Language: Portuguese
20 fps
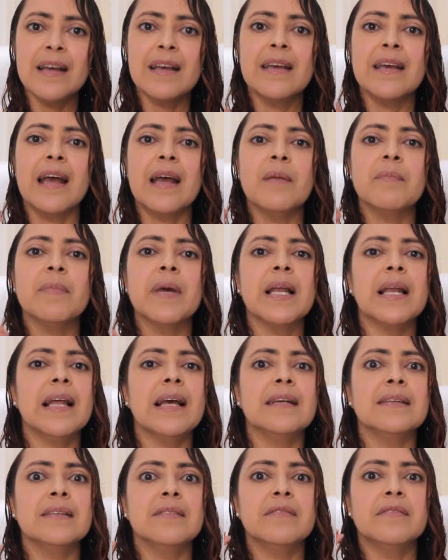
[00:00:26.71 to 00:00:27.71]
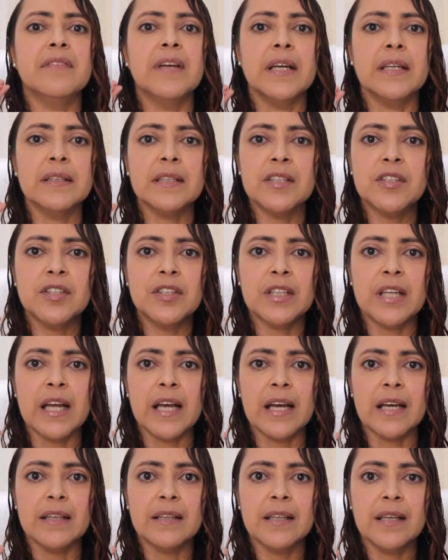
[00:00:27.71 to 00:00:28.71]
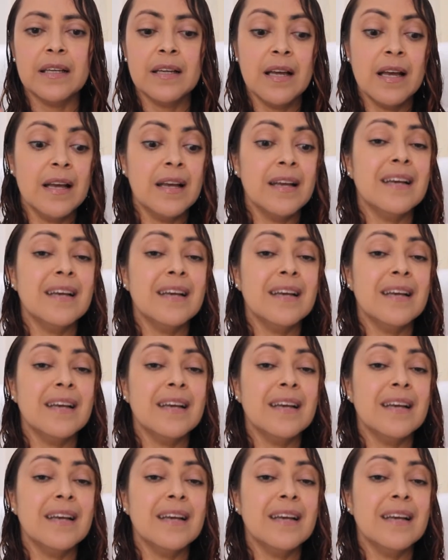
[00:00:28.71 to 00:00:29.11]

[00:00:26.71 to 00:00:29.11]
que é a Embeleze Venda Direta